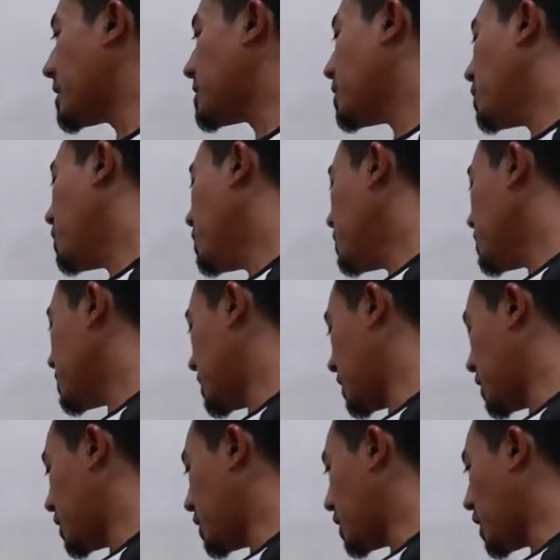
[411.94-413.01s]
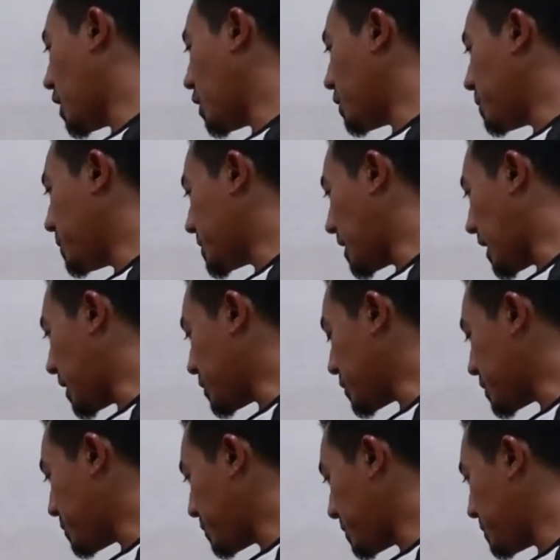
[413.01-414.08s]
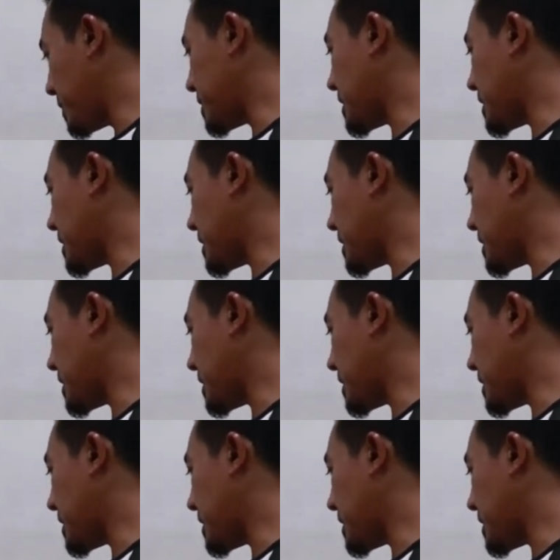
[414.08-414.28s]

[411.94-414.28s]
atau uh, kalau bisa langsung cepat